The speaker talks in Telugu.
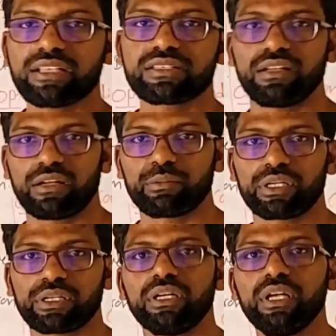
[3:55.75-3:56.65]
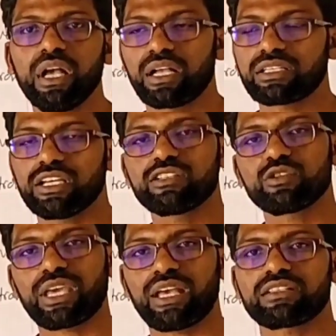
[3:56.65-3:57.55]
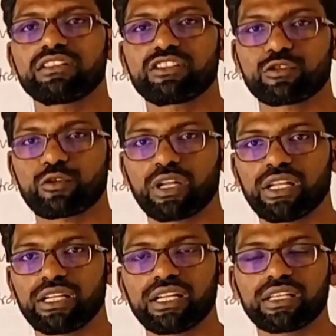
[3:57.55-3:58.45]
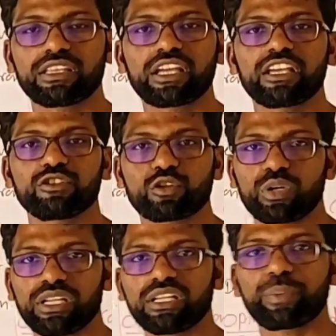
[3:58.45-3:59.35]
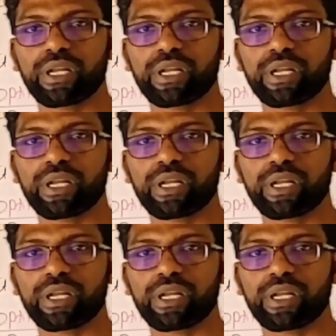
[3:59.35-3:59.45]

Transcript: క్యాన్సిల్ అనమాట ఆ చేంజ్ని క్యాన్సిల్ చేసుకోవడానికి లేదా తగ్గించుకోవడానికి